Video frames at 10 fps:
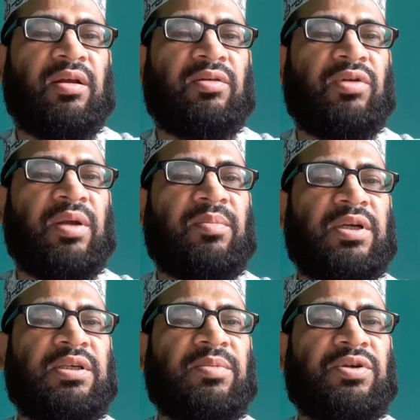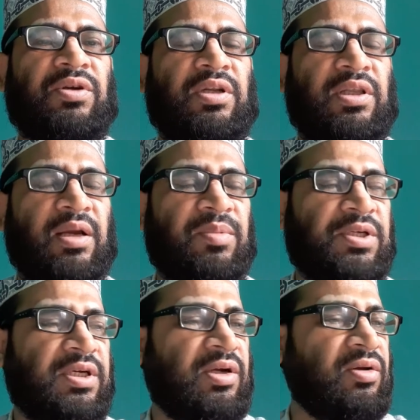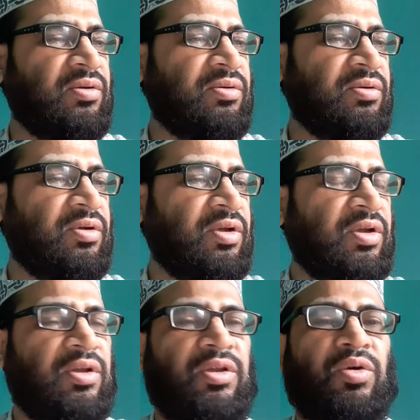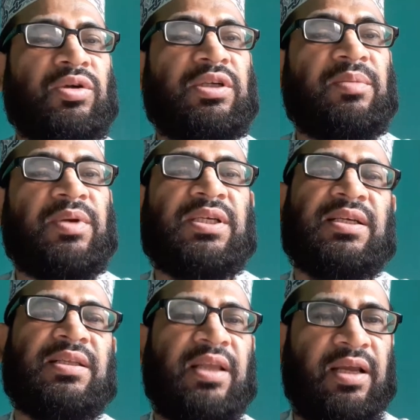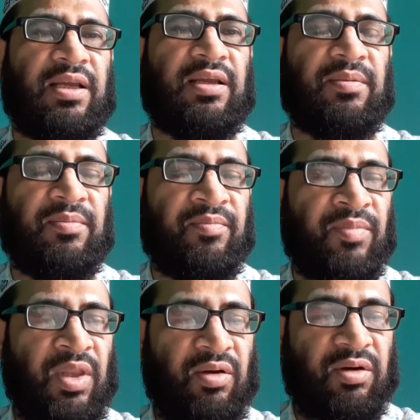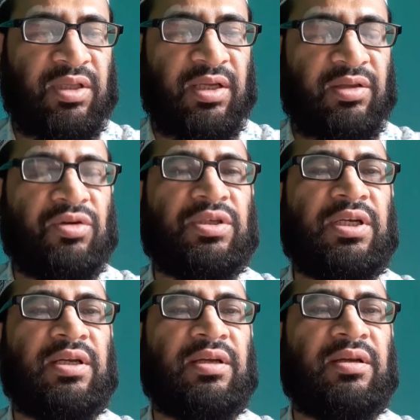দুই নম্বর যে বিষয়টা থাকবে সেটা হলো ধৈর্যের বিশেষ দিক অর্থাৎ ধৈর্যের